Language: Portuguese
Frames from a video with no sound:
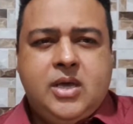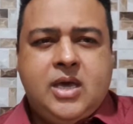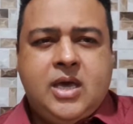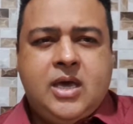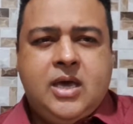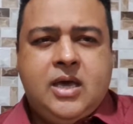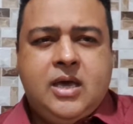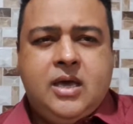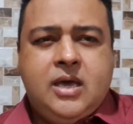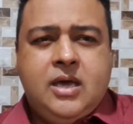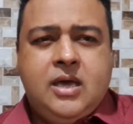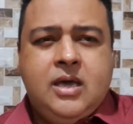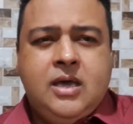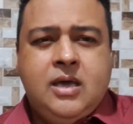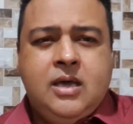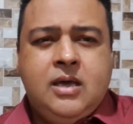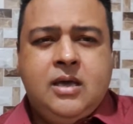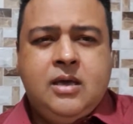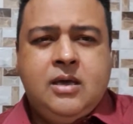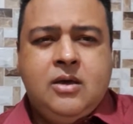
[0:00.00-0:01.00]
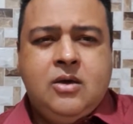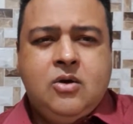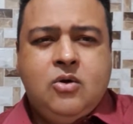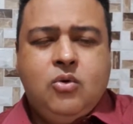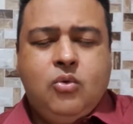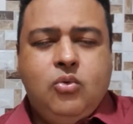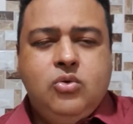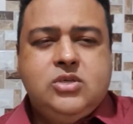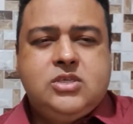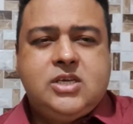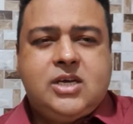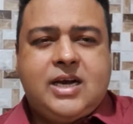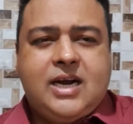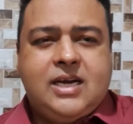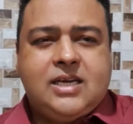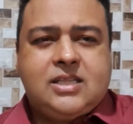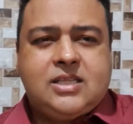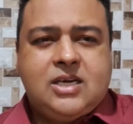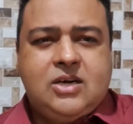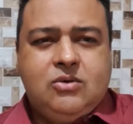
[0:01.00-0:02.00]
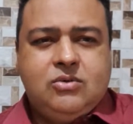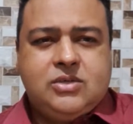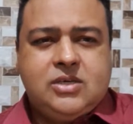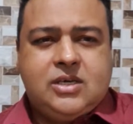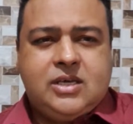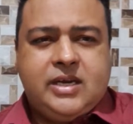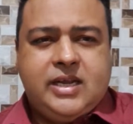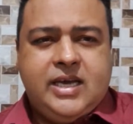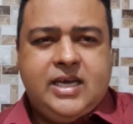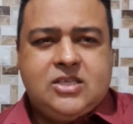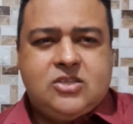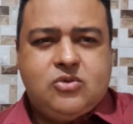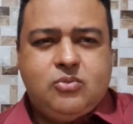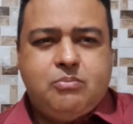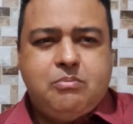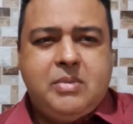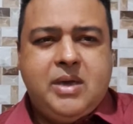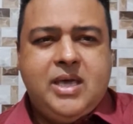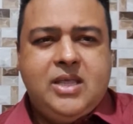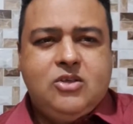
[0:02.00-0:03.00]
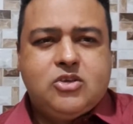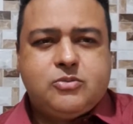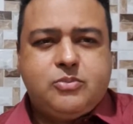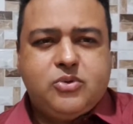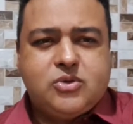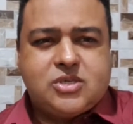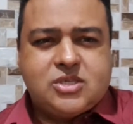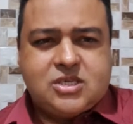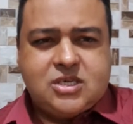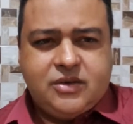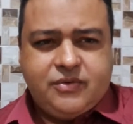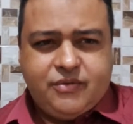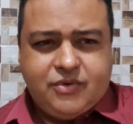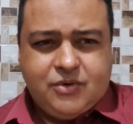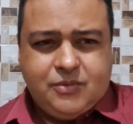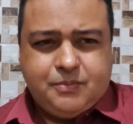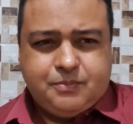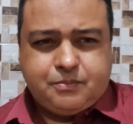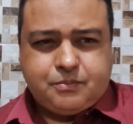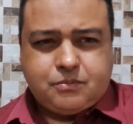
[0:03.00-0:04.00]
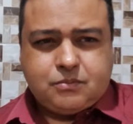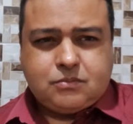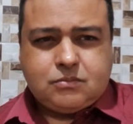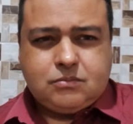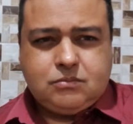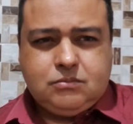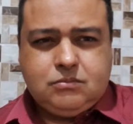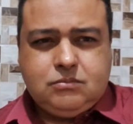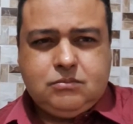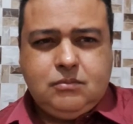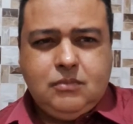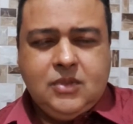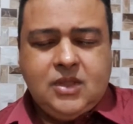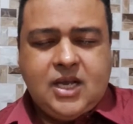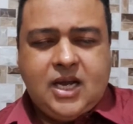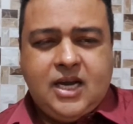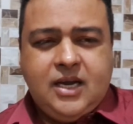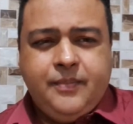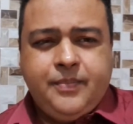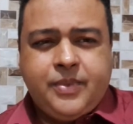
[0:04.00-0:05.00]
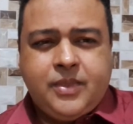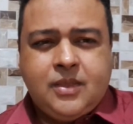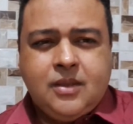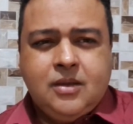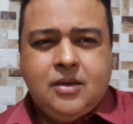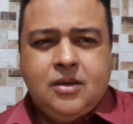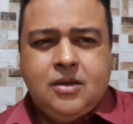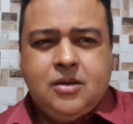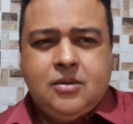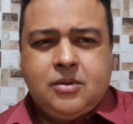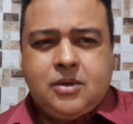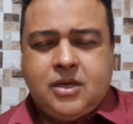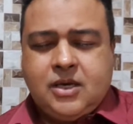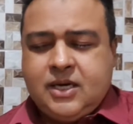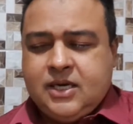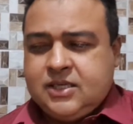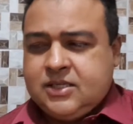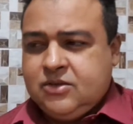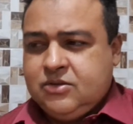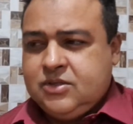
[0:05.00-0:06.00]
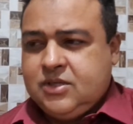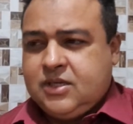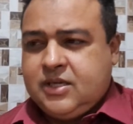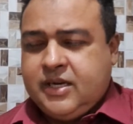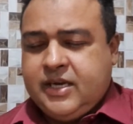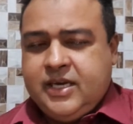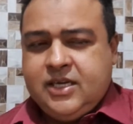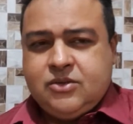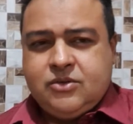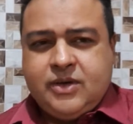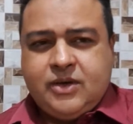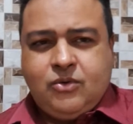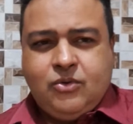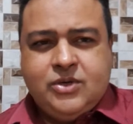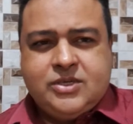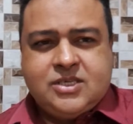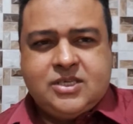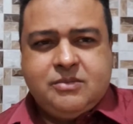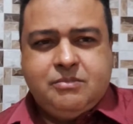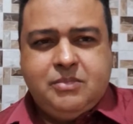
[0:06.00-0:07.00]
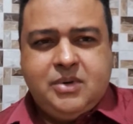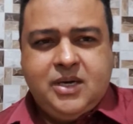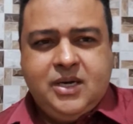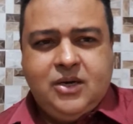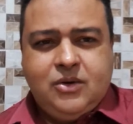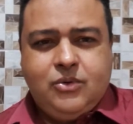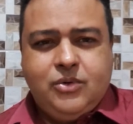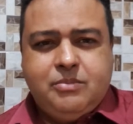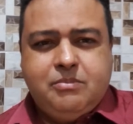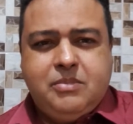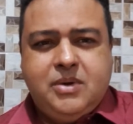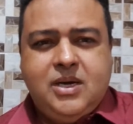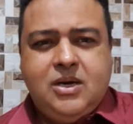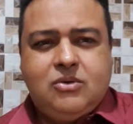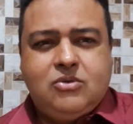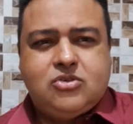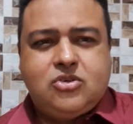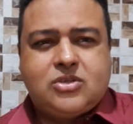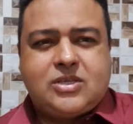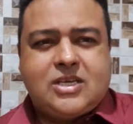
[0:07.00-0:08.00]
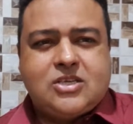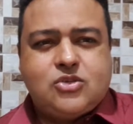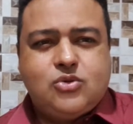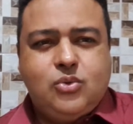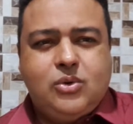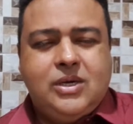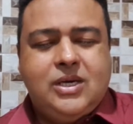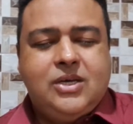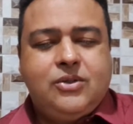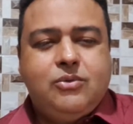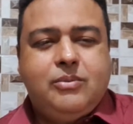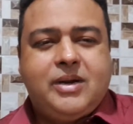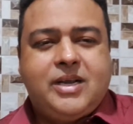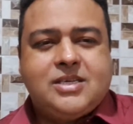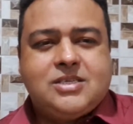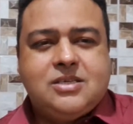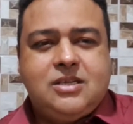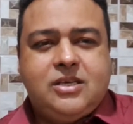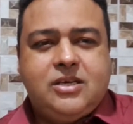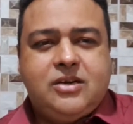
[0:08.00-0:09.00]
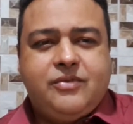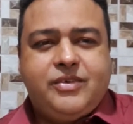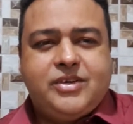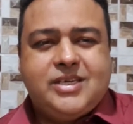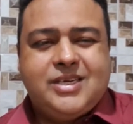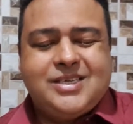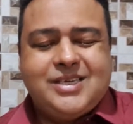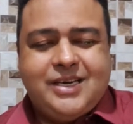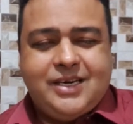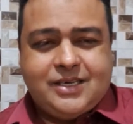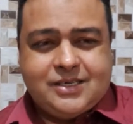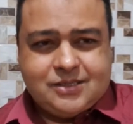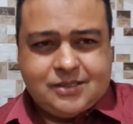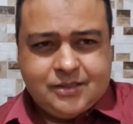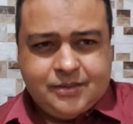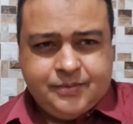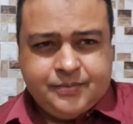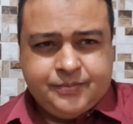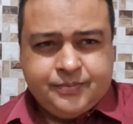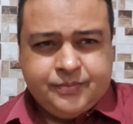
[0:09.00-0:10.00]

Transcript: é, use cartão de crédito o menos possível, tá? Que cartão de crédito é coisa de banco e banco só está sugando o brasileiro, a verdade é essa.